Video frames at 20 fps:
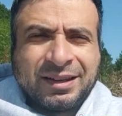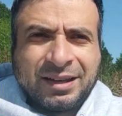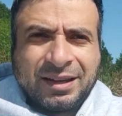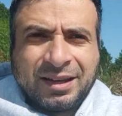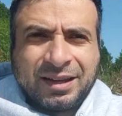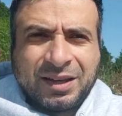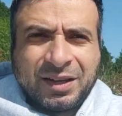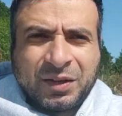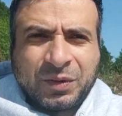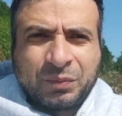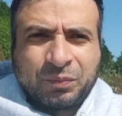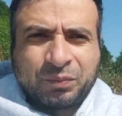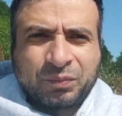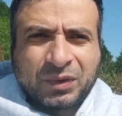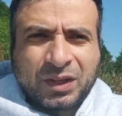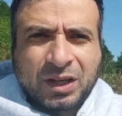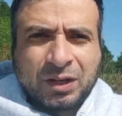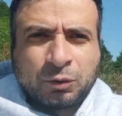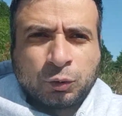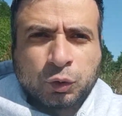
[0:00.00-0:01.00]
آه،
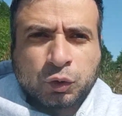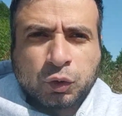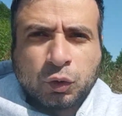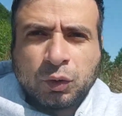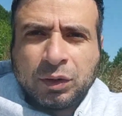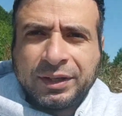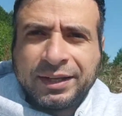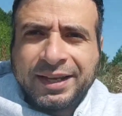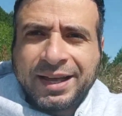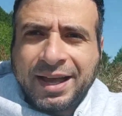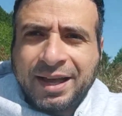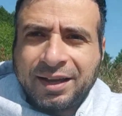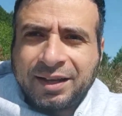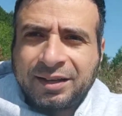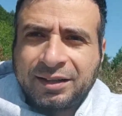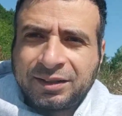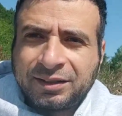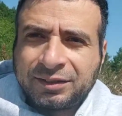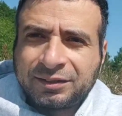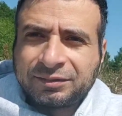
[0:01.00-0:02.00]
الوصول ليها
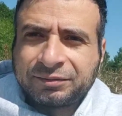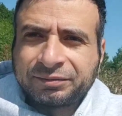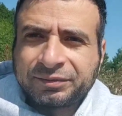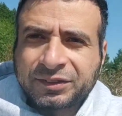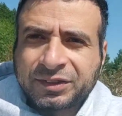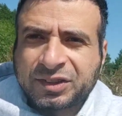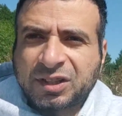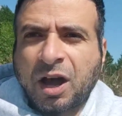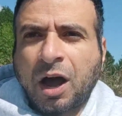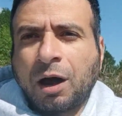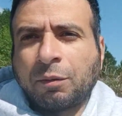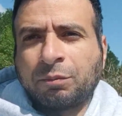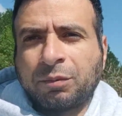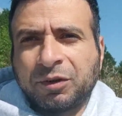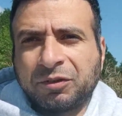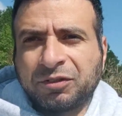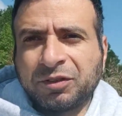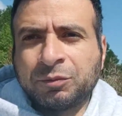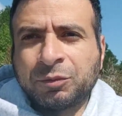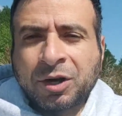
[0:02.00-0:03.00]
صعب
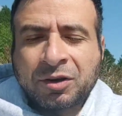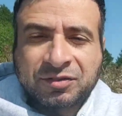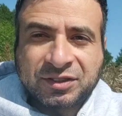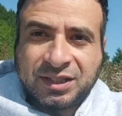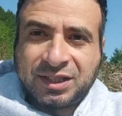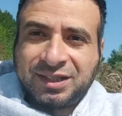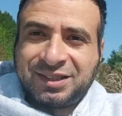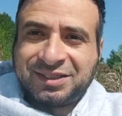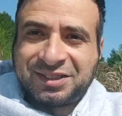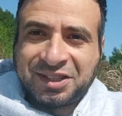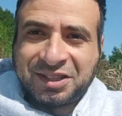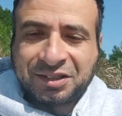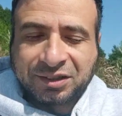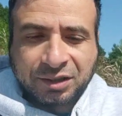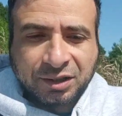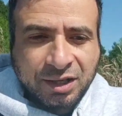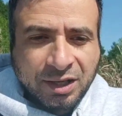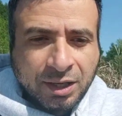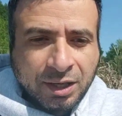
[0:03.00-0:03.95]
في منافسين كتير